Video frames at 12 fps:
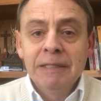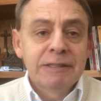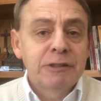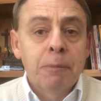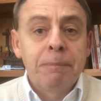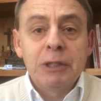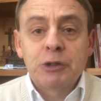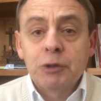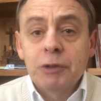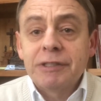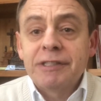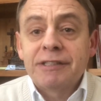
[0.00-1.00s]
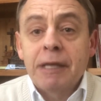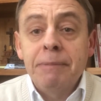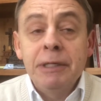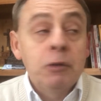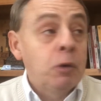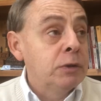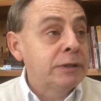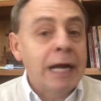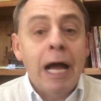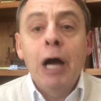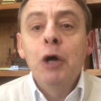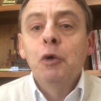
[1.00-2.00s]
São pessoas que sabem
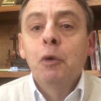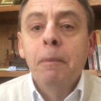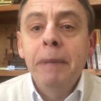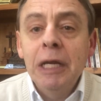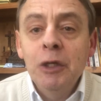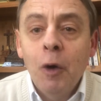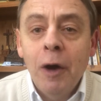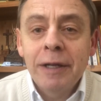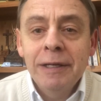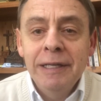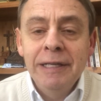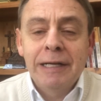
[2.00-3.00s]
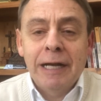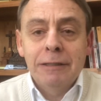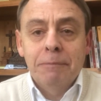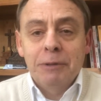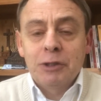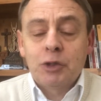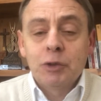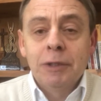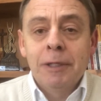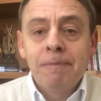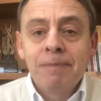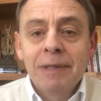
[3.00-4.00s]
encontrar o melhor em cada
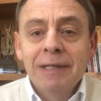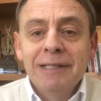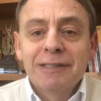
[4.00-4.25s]
pessoa.